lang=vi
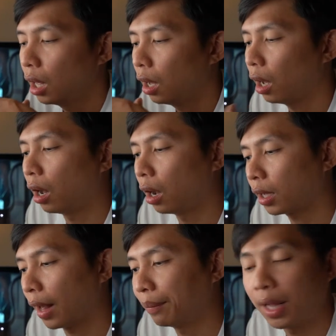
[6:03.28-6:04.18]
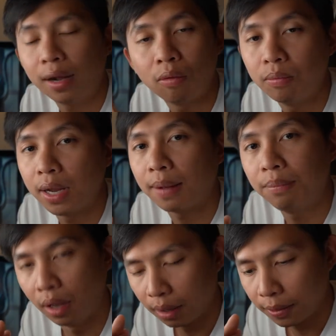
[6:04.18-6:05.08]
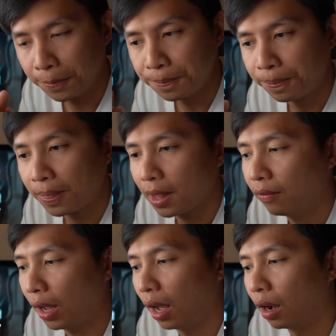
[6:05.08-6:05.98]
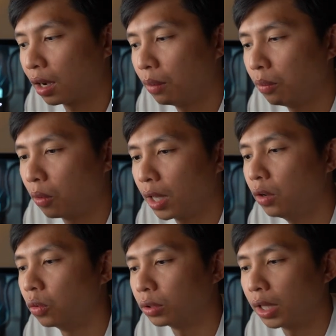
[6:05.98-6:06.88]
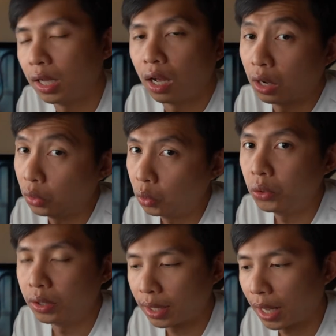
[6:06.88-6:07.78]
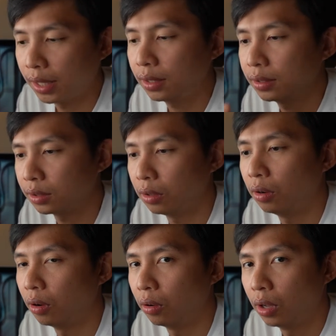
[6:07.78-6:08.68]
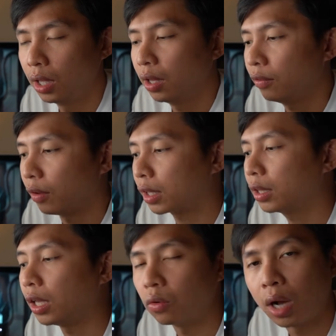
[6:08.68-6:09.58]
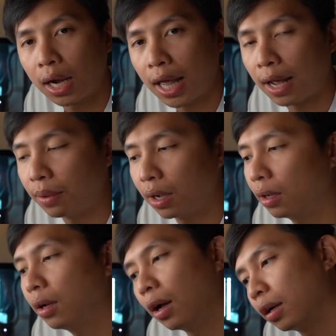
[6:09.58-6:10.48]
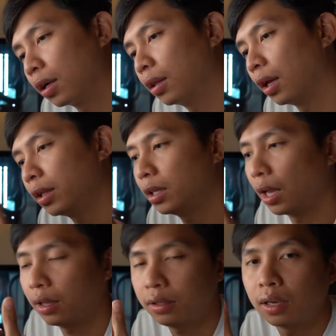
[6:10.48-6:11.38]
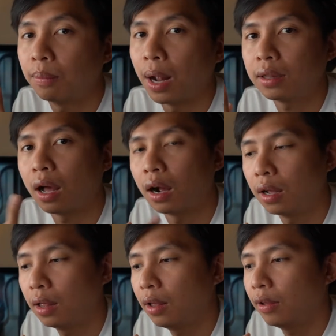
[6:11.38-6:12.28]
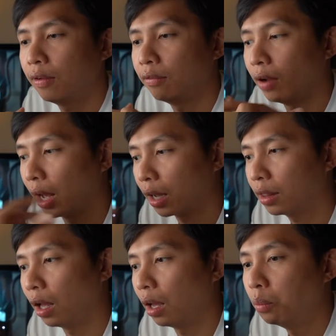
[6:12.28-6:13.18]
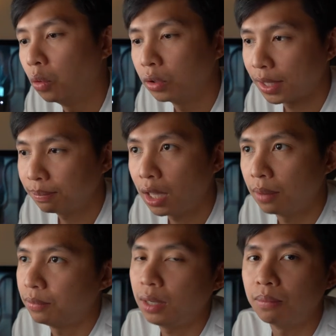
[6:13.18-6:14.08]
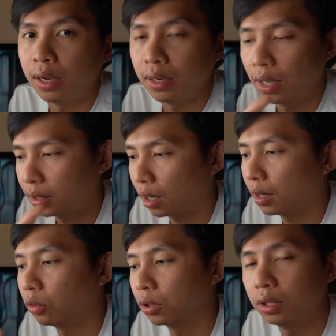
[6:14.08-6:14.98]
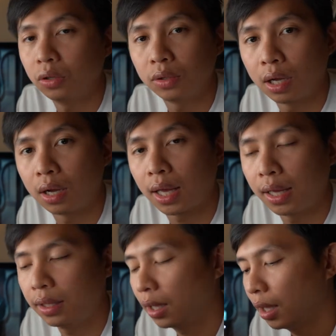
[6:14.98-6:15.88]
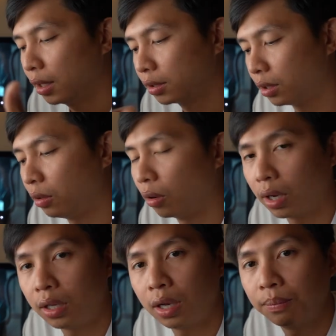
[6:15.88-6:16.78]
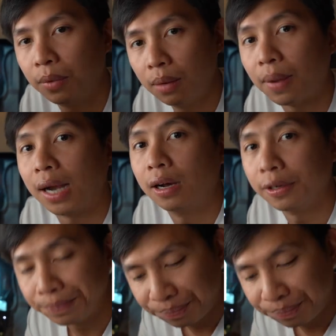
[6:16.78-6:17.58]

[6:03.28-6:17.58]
họ cảm thấy không bị áp lực và họ có một cái nguồn tiền họ nuôi được cái studio và cái tiền của họ làm á họ có thể trẻ cho bản thân và có thể mua sắm thêm thiết bị để cho đầu tư cho cái studio nó lớn mạnh hơn